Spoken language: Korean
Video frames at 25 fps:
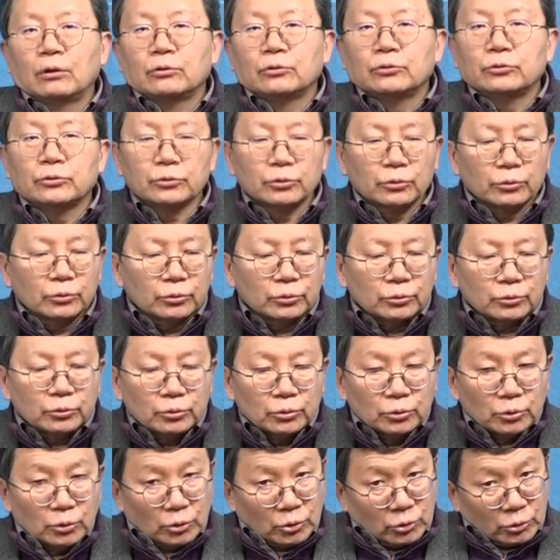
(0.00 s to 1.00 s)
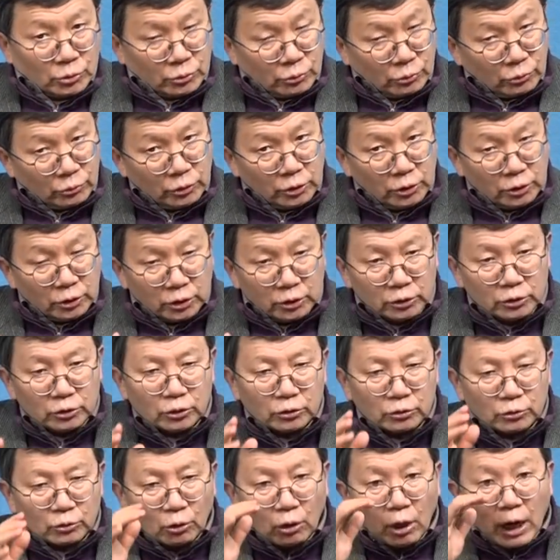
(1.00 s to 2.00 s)
이거는 그런데 이게
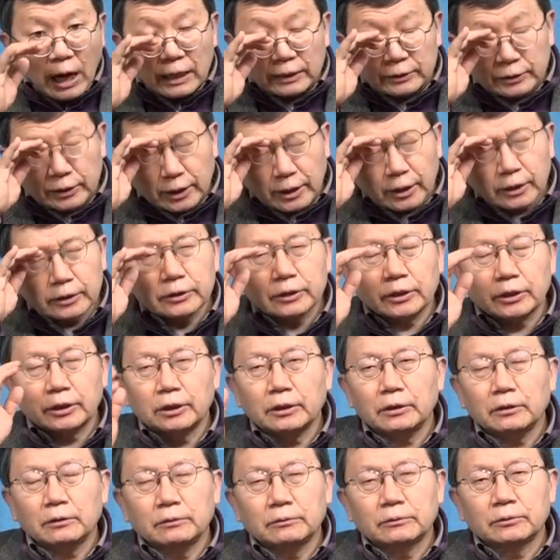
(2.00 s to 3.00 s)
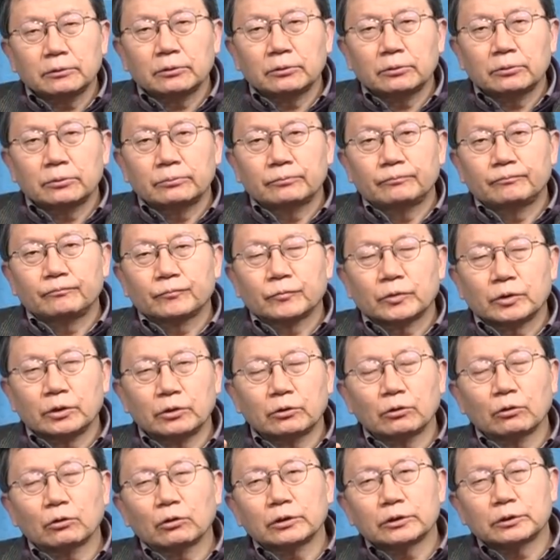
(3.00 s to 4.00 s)
이제 더 악랄한 게
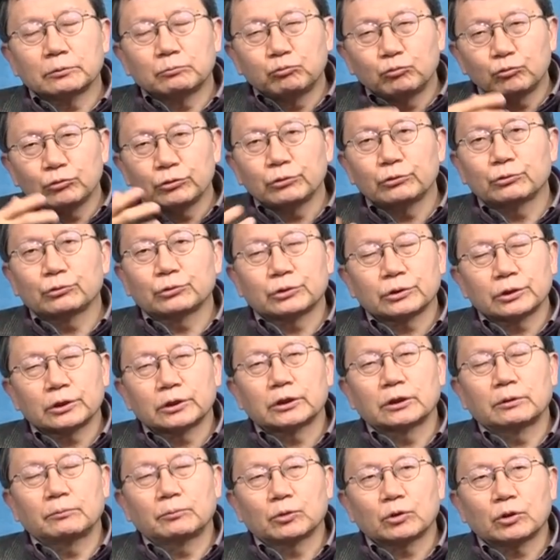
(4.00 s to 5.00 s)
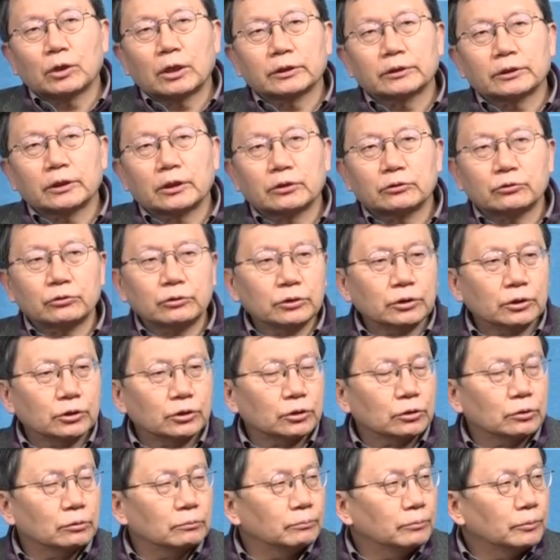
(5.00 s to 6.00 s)
이런 걸 이제 무기로 쓰게 되면 더 악랄하죠. 이게
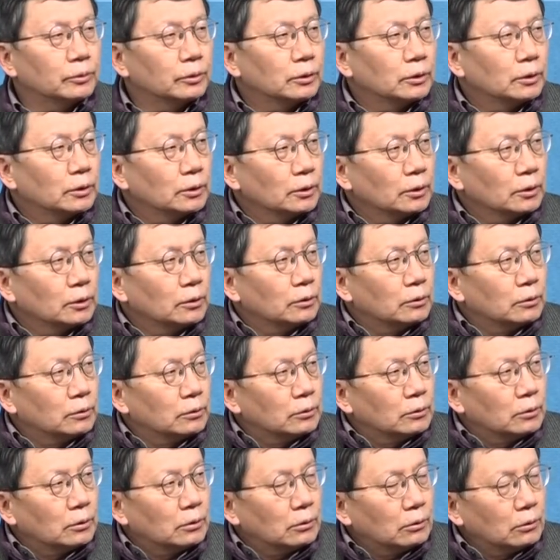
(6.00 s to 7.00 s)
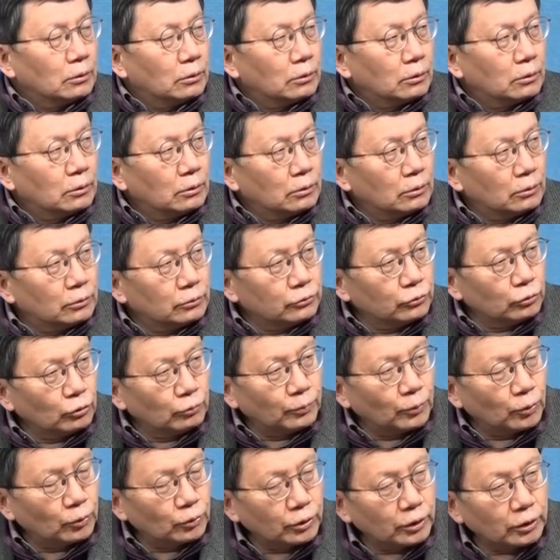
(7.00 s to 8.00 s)
지금 어
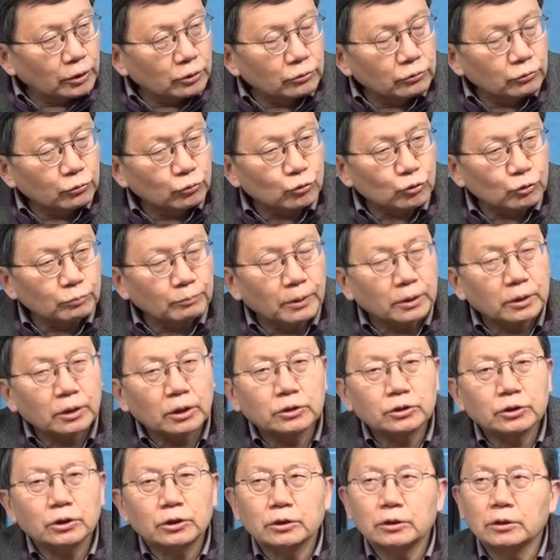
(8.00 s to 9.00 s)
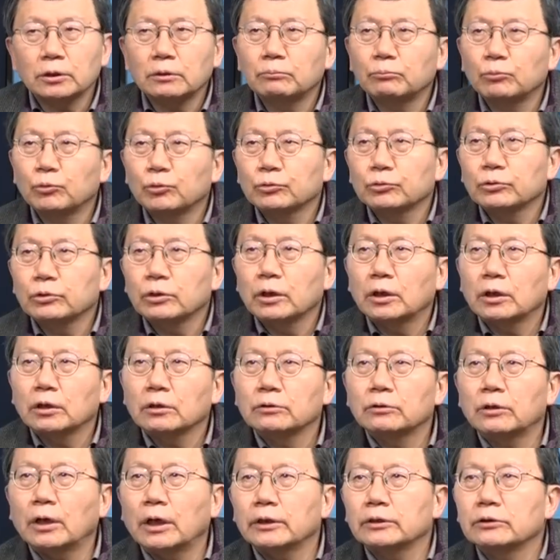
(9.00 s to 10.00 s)
요번에 그 육십 미터짜리가 뭐더라
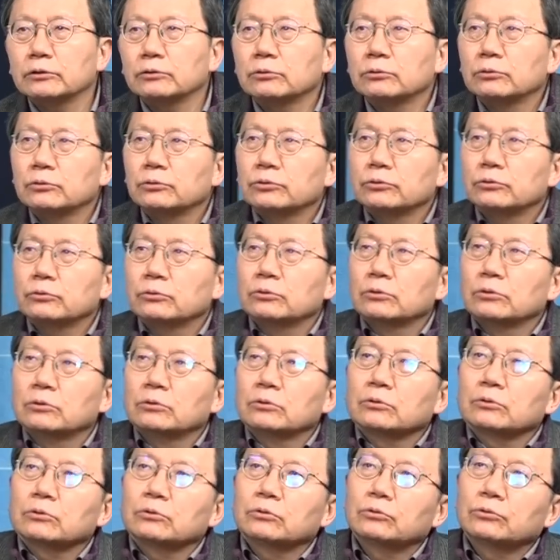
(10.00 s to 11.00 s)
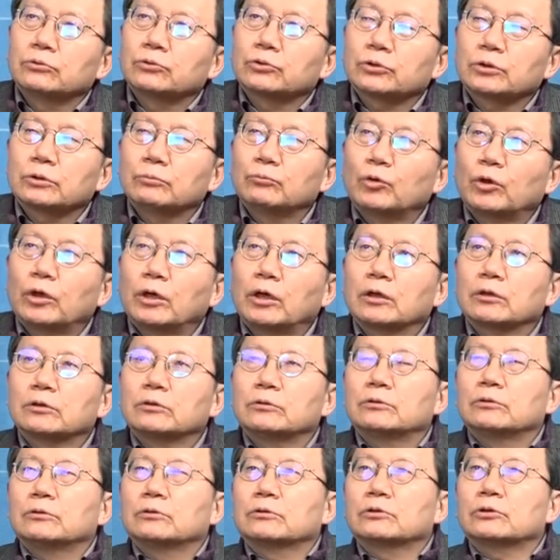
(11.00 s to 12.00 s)
그 한 그 저기 뭐야
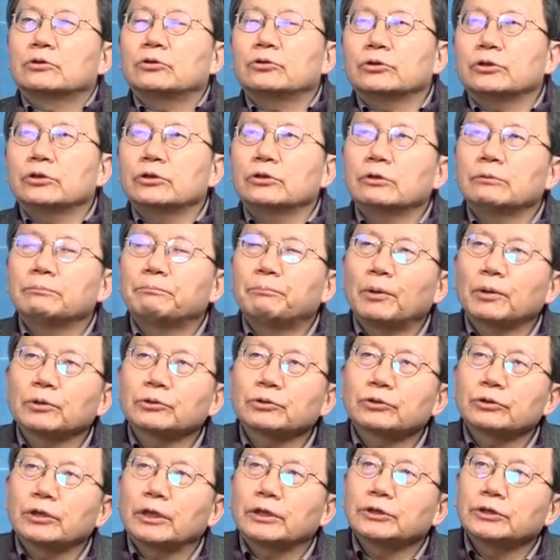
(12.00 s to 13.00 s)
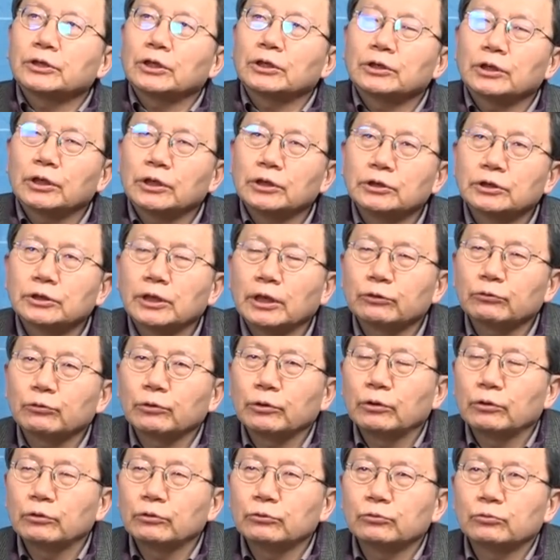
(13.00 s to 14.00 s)
그 크기는 버스 한 세 대 이상
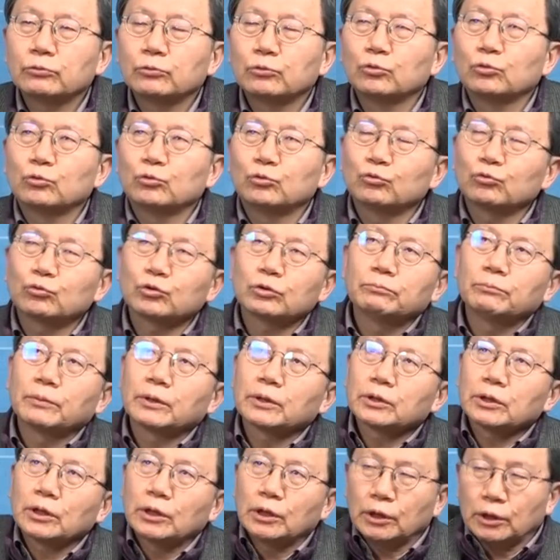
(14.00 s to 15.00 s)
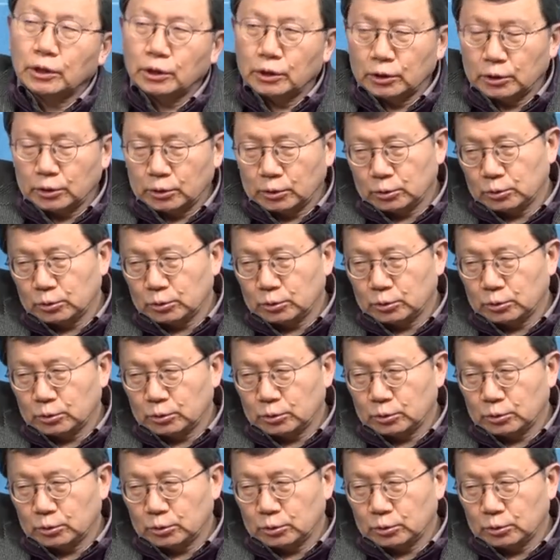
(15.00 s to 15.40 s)
돼요. 육십 미터